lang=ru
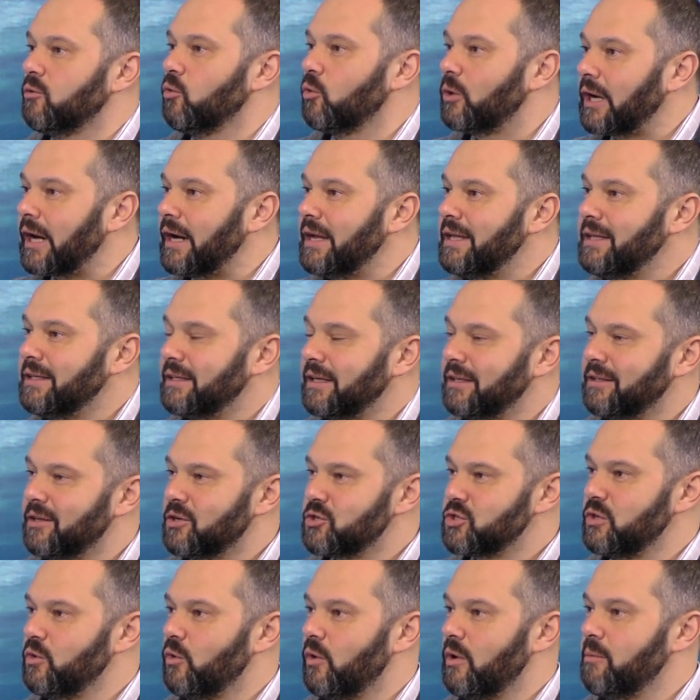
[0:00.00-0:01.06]
Украина,
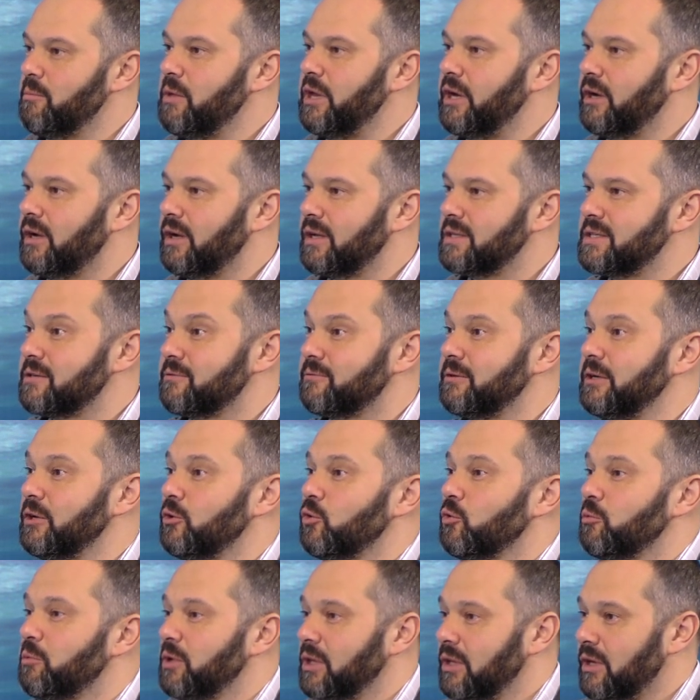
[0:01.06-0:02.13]
должны у американцев или
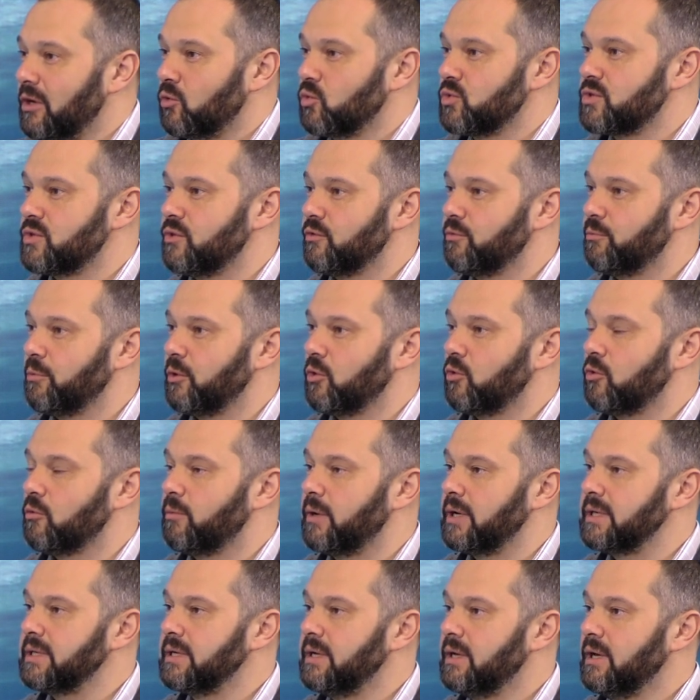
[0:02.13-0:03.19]
у белорусов
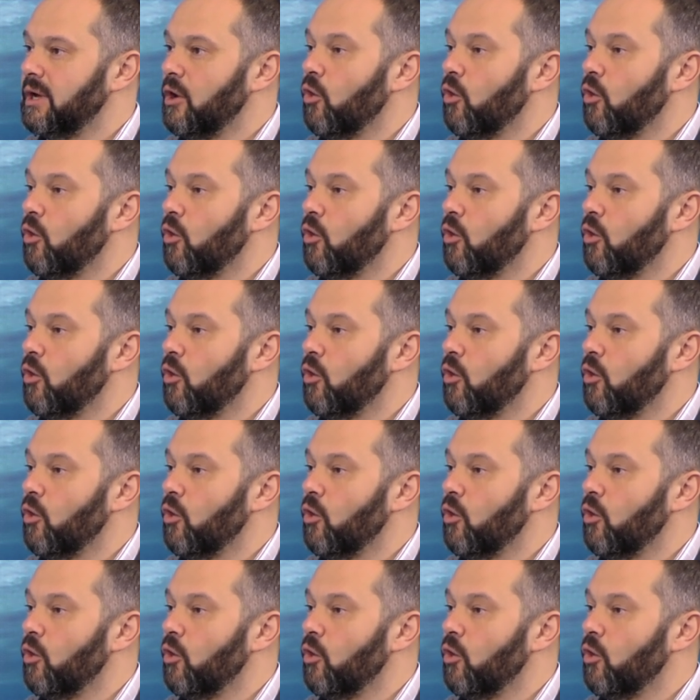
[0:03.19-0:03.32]
покупать.